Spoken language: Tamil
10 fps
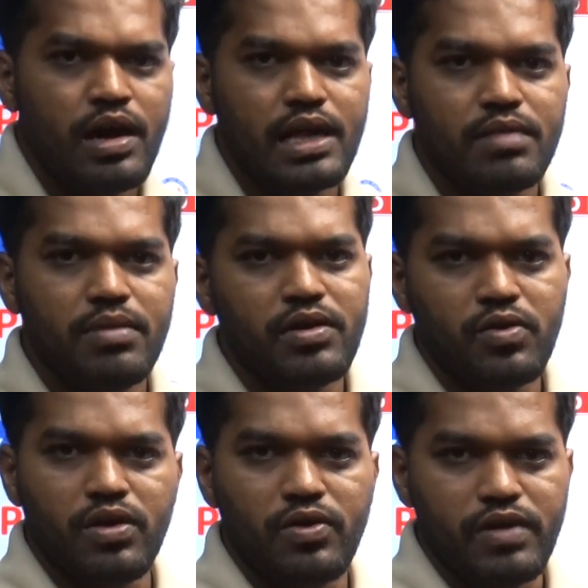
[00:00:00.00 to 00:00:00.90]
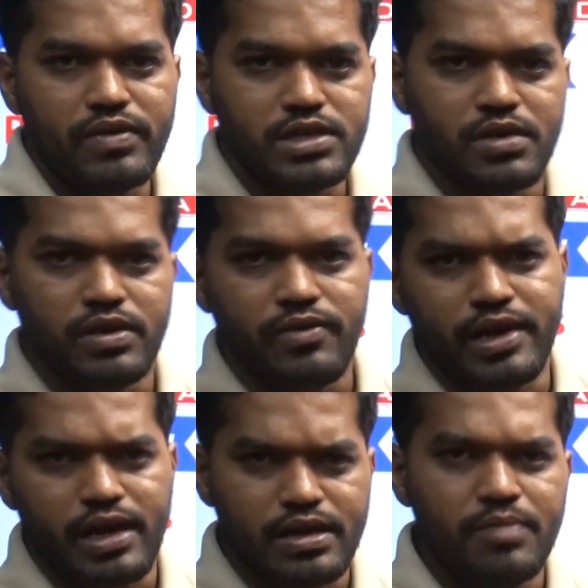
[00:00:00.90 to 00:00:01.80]
அந்த மாதிரி உங்களுடைய வெர்ஷன் வந்து
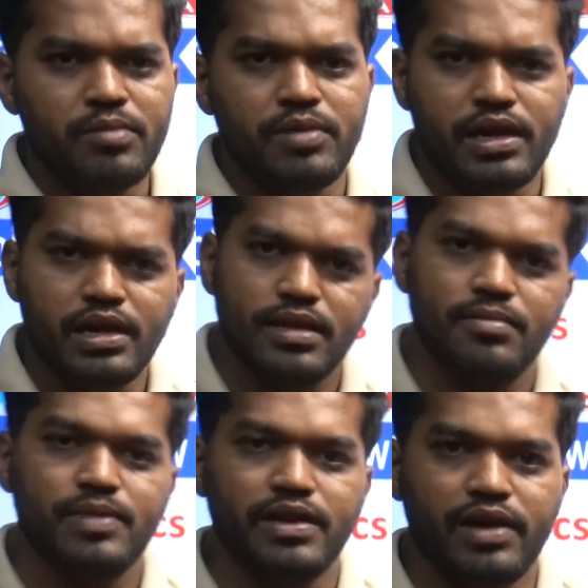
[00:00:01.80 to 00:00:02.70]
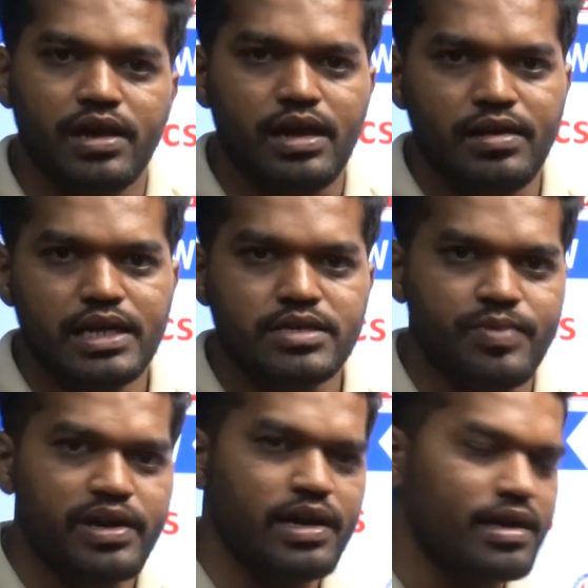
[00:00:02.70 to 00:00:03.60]
வாங்கிக்கலாம் தமிழ் மீடியம்னா தமிழ் மீடியம் வாங்கிக்கலாம் இங்கிலீஷ்
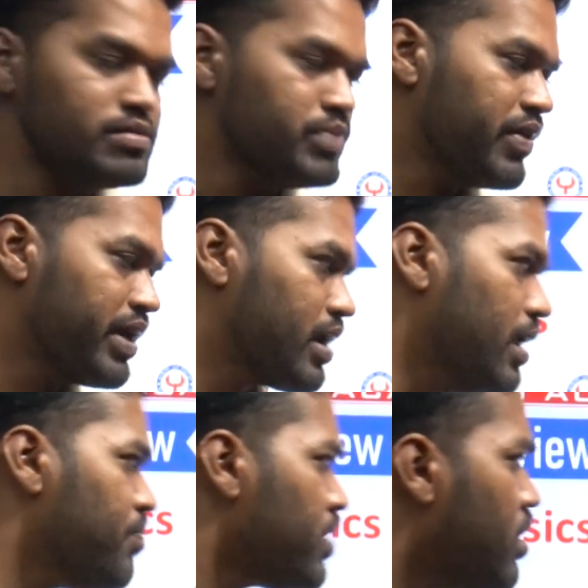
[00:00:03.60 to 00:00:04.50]
மீடியம்னா இங்கிலீஷ் மீடியம் வாங்கிக்கலாம்